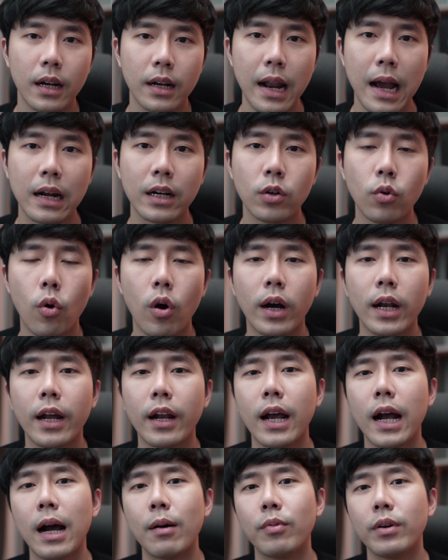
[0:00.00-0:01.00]
หนักหน่วงแล้
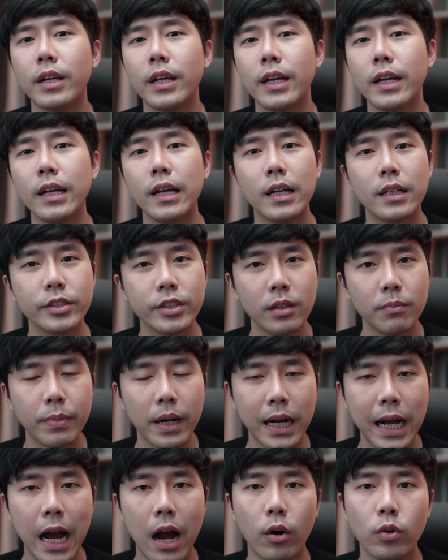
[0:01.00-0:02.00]
วนะครับวันนี้ซึ่ง
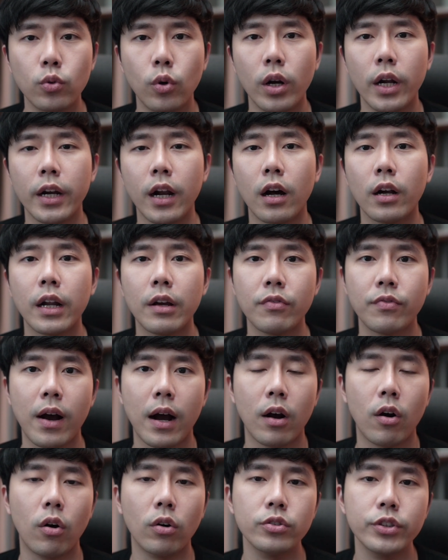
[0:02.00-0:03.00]
เป็นข่าวด่วนเลยเนาะใน
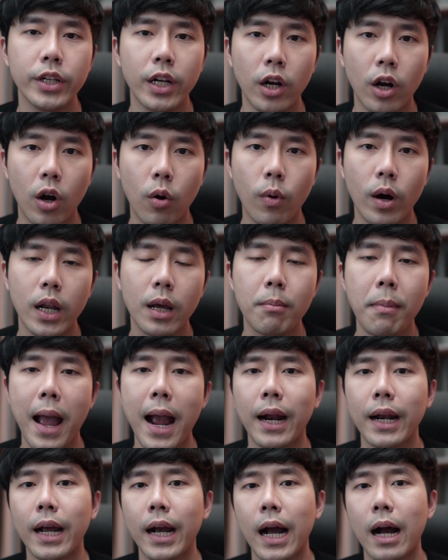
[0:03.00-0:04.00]
ฝั่งของ Silicon Valley
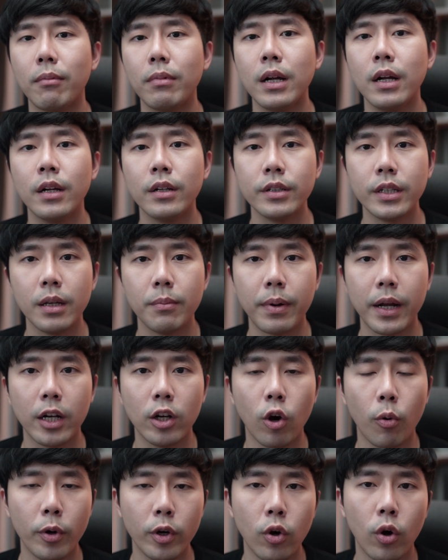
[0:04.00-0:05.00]
Bank นะครับที่เป็น
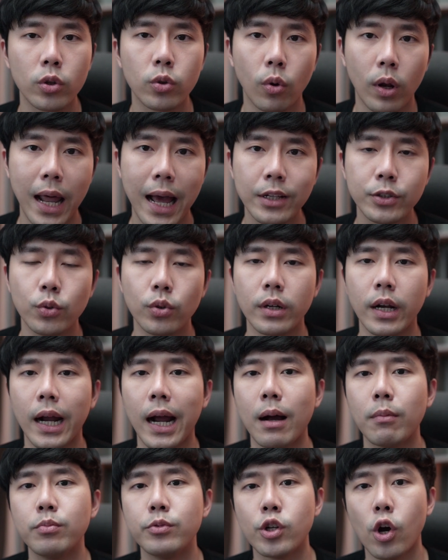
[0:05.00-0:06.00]
โดมิโนตัวล่าสุดนะ
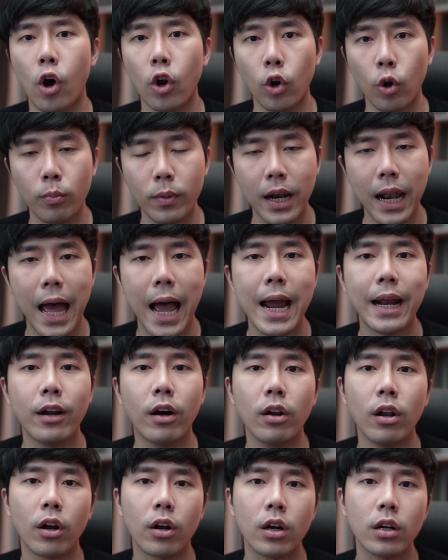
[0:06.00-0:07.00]
ครับจ่อล้มละลาย
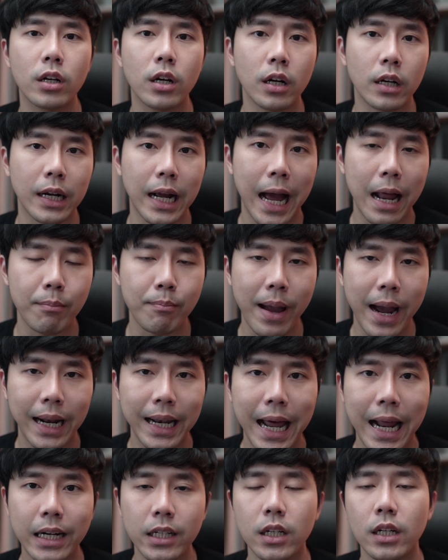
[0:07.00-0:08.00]
เนาะแล้วก็เกิดการแบง
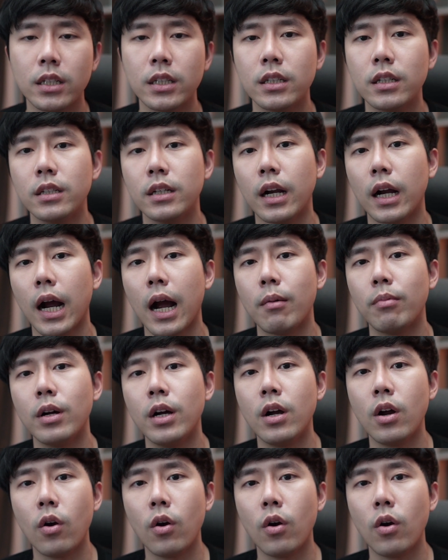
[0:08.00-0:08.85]
ก์รันเกิดขึ้นนะครับ